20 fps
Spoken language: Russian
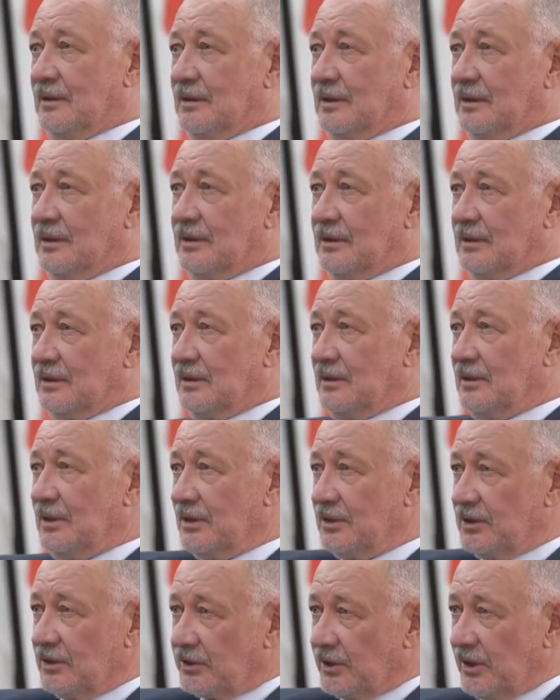Э,
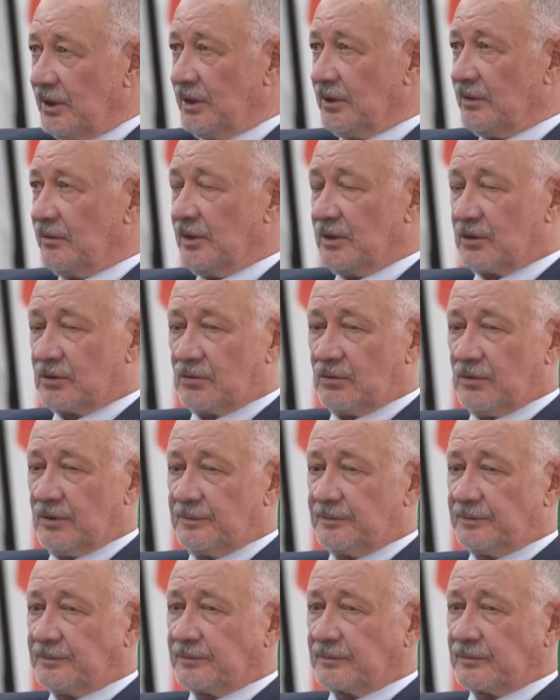есть исследование,
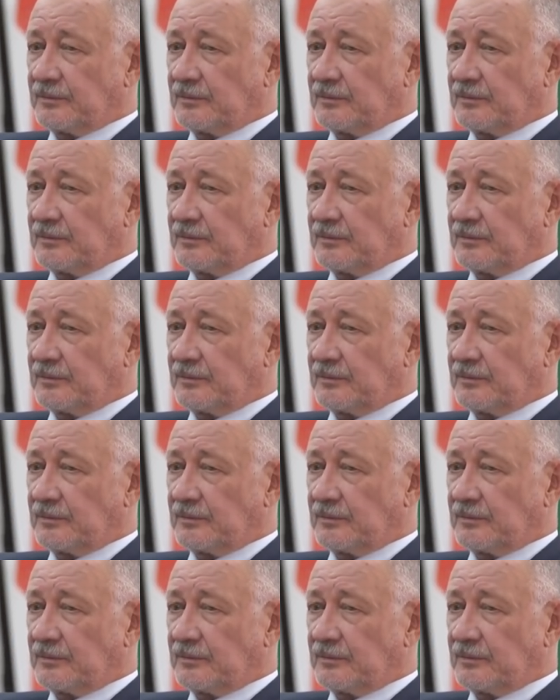что,